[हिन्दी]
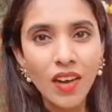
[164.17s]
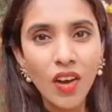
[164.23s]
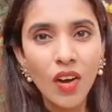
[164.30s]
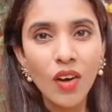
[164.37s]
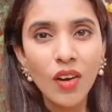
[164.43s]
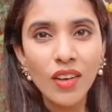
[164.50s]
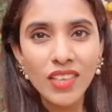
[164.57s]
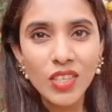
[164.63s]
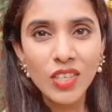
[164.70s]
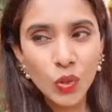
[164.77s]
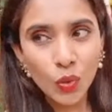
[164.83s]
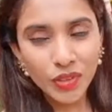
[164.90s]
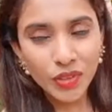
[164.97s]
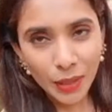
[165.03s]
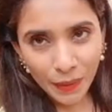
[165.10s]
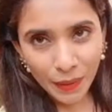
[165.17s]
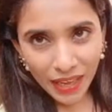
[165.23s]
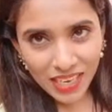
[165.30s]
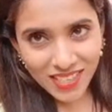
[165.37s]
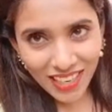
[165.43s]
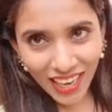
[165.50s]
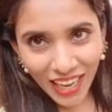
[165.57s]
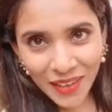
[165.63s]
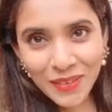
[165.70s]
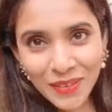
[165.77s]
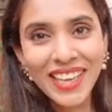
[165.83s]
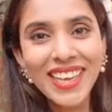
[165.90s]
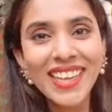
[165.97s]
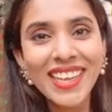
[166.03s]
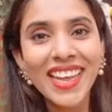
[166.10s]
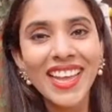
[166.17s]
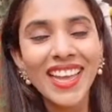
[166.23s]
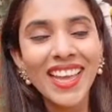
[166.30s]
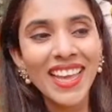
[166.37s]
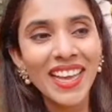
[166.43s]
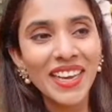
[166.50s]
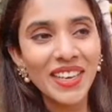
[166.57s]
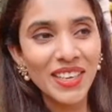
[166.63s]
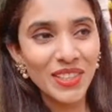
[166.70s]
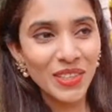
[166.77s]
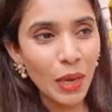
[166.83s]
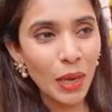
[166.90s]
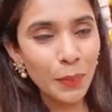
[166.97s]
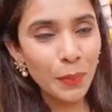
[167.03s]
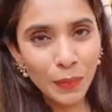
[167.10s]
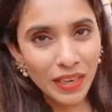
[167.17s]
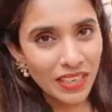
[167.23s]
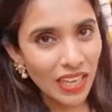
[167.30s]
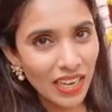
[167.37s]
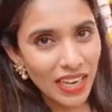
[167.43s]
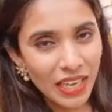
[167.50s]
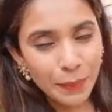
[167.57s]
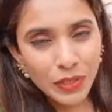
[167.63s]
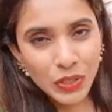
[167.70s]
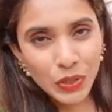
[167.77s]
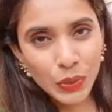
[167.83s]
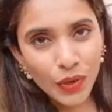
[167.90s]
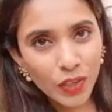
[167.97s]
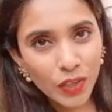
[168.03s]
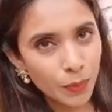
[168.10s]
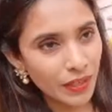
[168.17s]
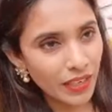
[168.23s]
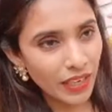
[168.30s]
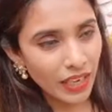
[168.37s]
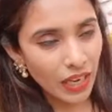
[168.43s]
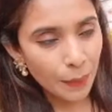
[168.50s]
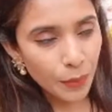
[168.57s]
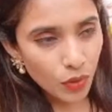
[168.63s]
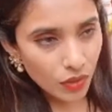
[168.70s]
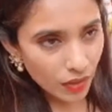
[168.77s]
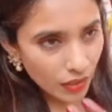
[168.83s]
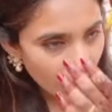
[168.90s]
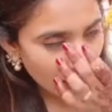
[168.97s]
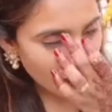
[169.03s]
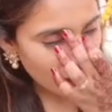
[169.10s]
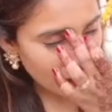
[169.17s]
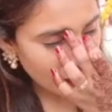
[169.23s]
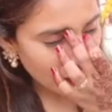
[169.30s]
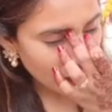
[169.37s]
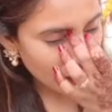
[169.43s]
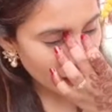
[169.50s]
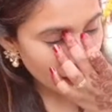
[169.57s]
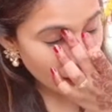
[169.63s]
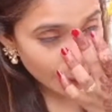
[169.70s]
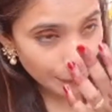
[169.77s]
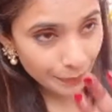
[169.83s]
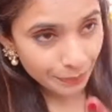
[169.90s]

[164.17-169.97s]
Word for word: और जो लोग दरबार से लाइव देख रहे हैं तो आप लोग भंडारा एक बजे होगा तो भंडारा आप लोग ग्रहण करिएगा